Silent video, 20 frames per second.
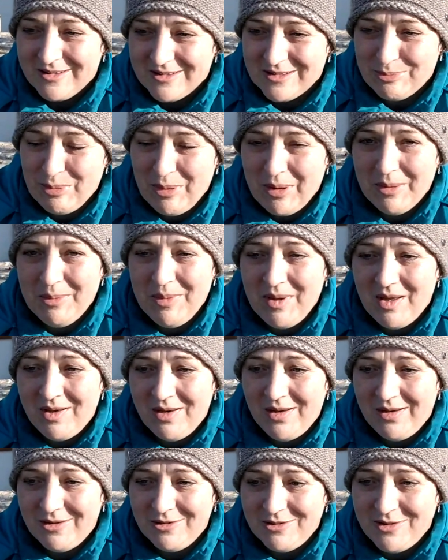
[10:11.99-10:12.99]
с
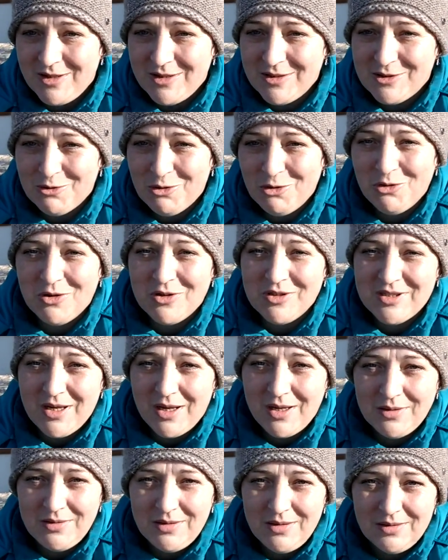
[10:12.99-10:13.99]
похмелья людей, сколько
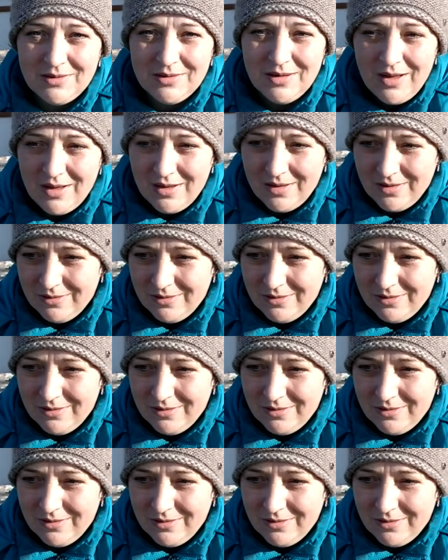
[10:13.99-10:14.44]
за один